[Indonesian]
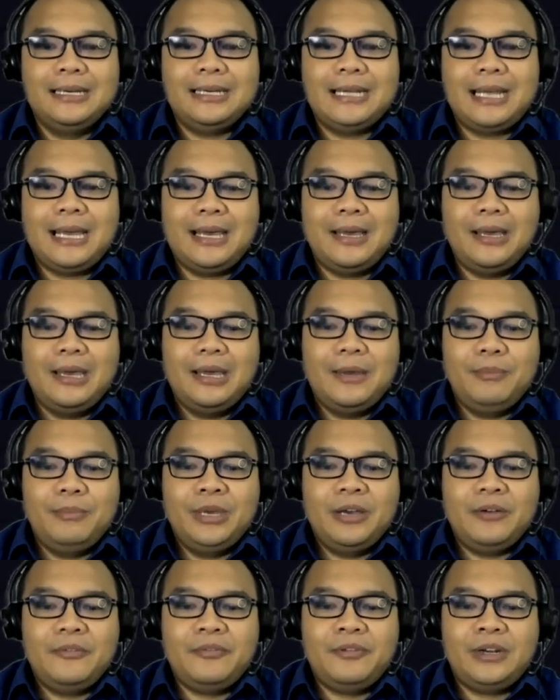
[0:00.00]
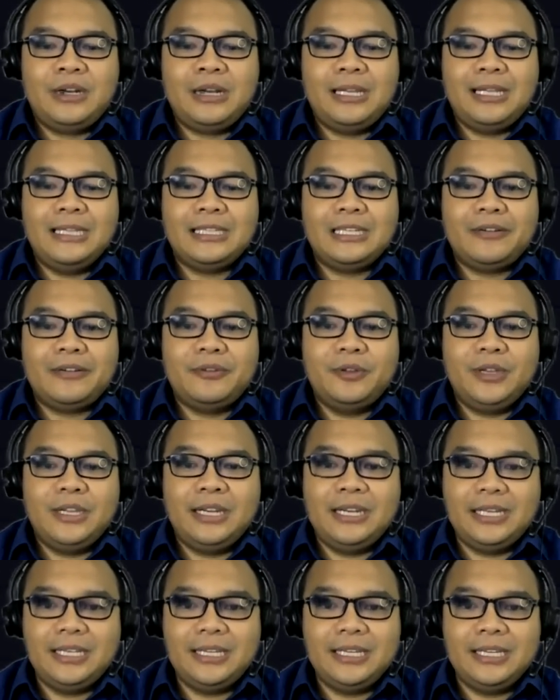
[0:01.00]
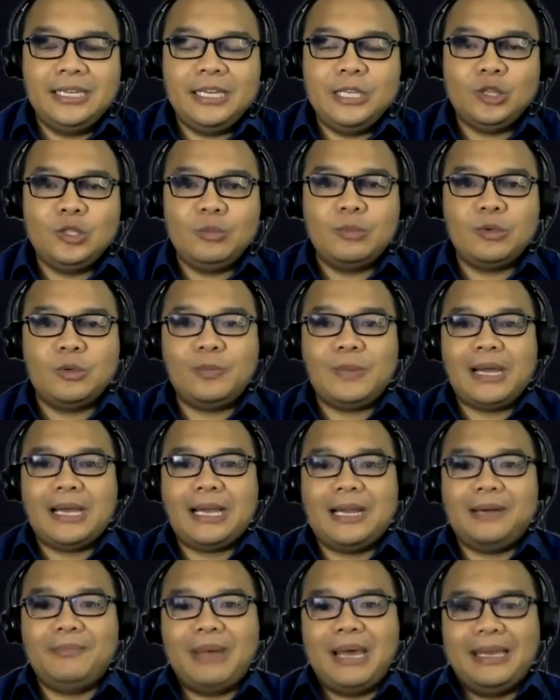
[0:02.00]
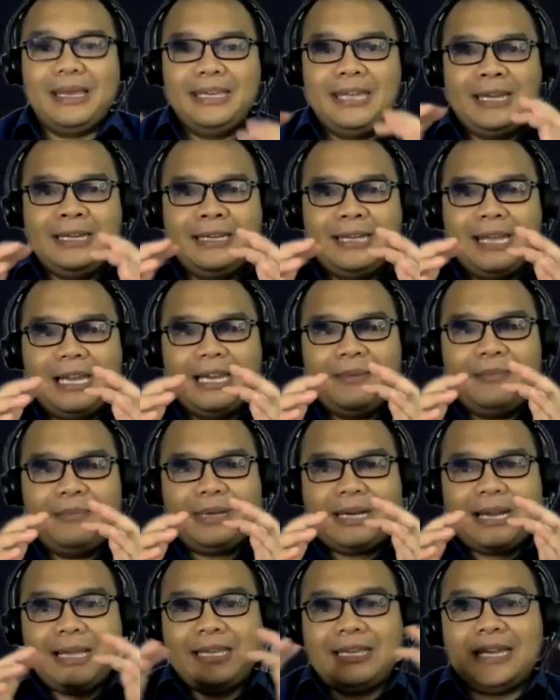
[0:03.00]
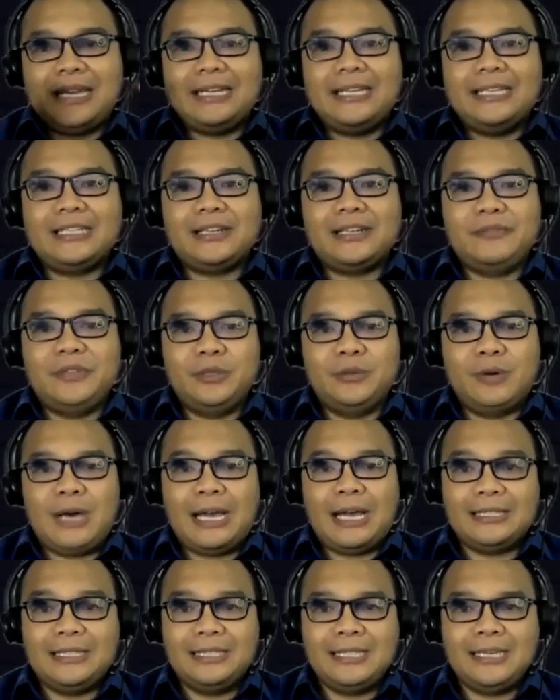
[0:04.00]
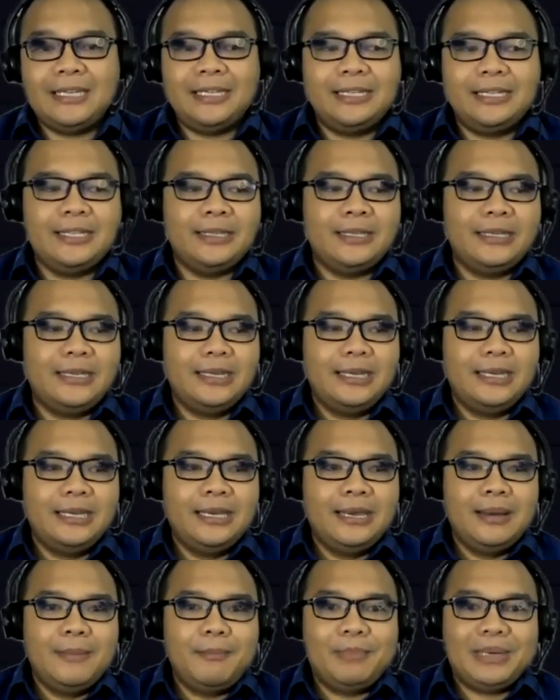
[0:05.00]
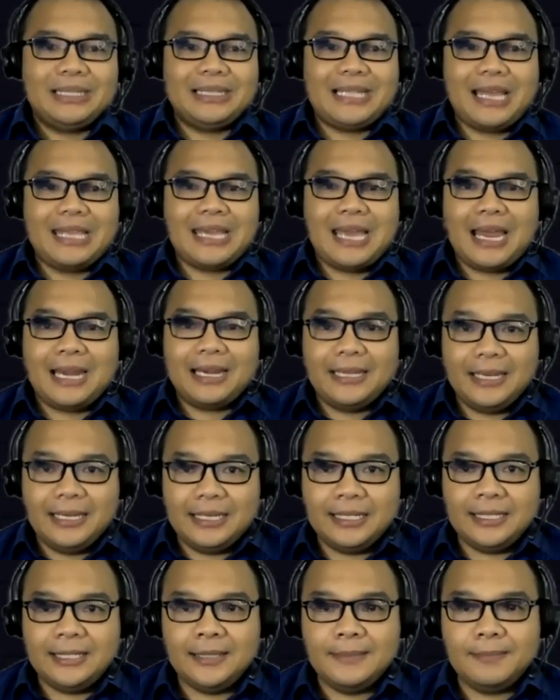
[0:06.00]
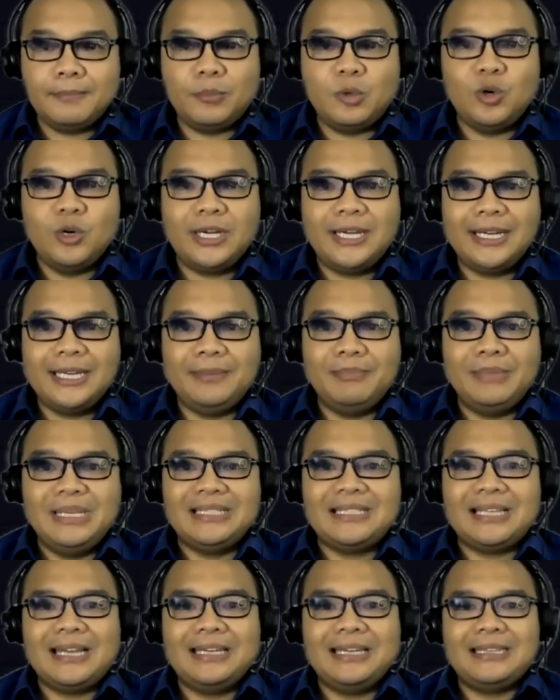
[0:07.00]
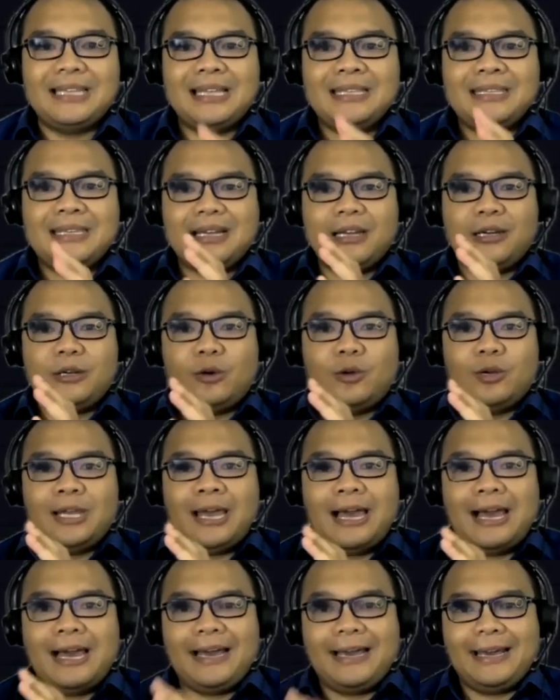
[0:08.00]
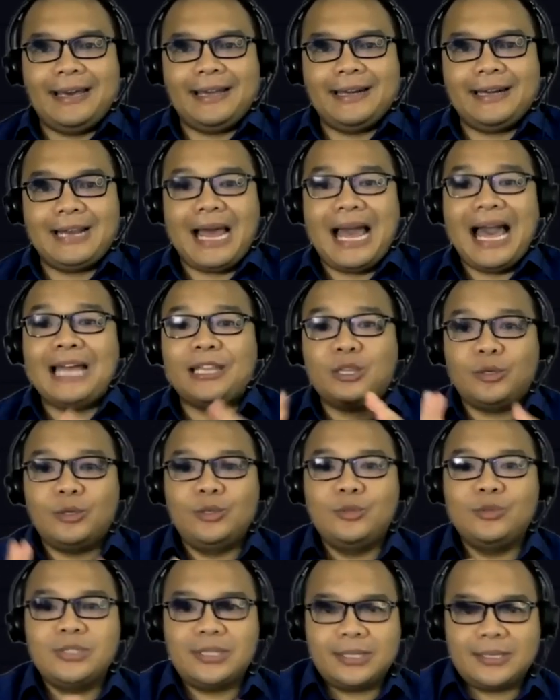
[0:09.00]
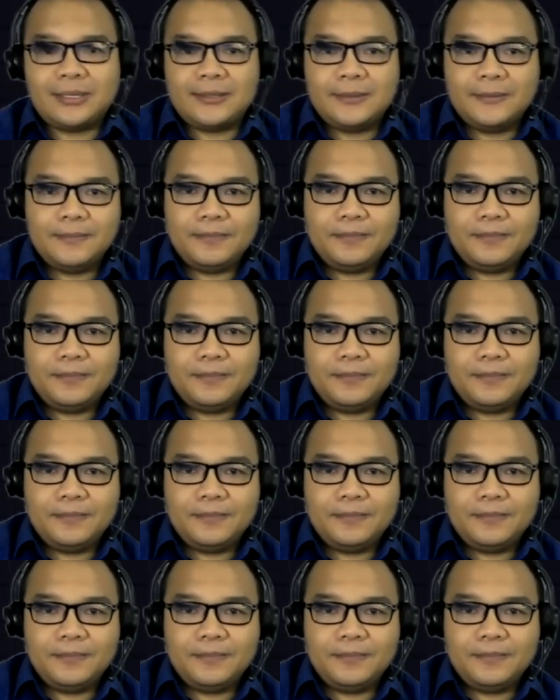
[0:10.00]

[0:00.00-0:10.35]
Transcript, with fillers: Nah, behavioral interview ini itu merupakan bagian dalam rangkaian interview. Artinya gini, pertanyaan ini mungkin bisa ditanyakan oleh HR atau user.